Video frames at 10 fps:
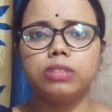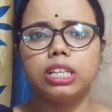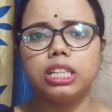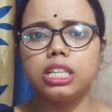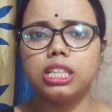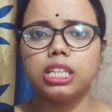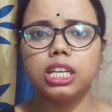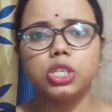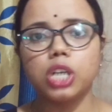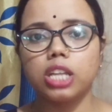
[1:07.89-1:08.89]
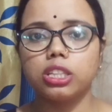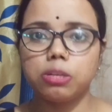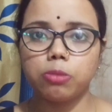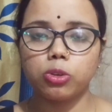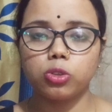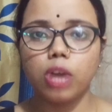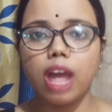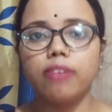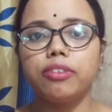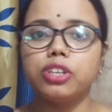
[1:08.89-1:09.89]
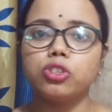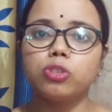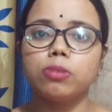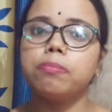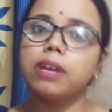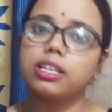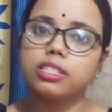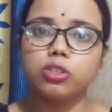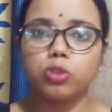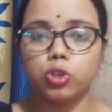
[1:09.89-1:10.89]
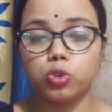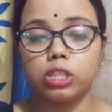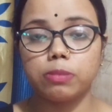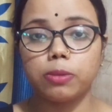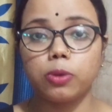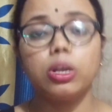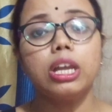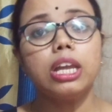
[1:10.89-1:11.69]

তিন দিন থেকে সাত দিন মতো অ্যাভারেজ তোমরা পাঁচ দিন ধরে চলতে পারো